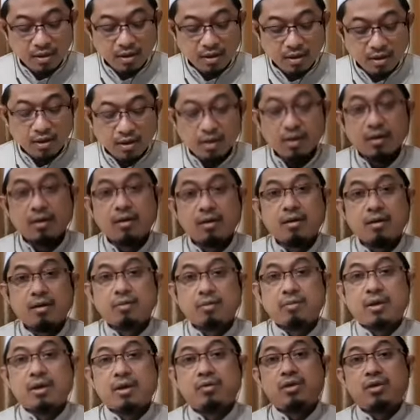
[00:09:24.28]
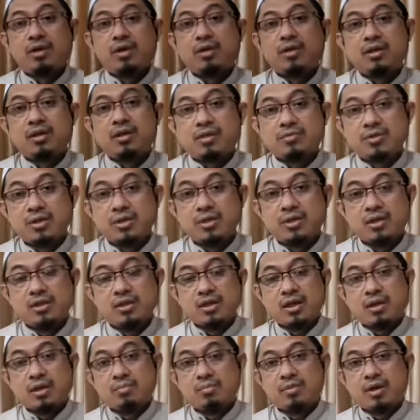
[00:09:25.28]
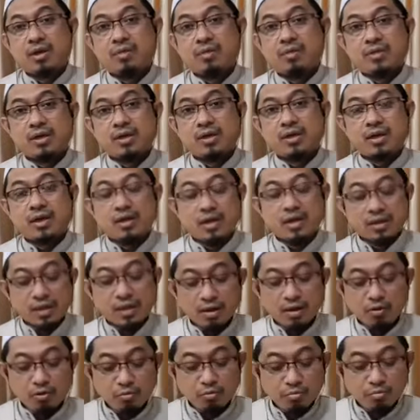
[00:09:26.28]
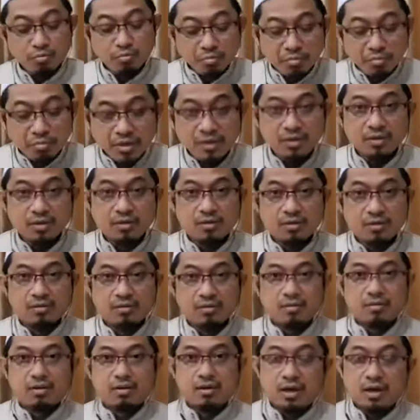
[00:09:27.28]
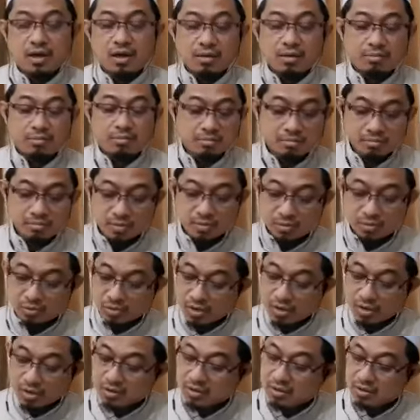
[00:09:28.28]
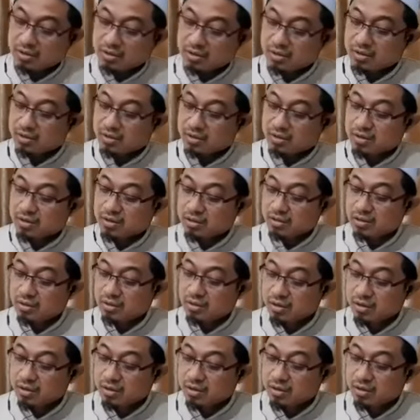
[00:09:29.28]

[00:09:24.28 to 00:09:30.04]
Nah, para ulama tafsir ketika menafsirkan kata ummi di dalam surat uh, eh,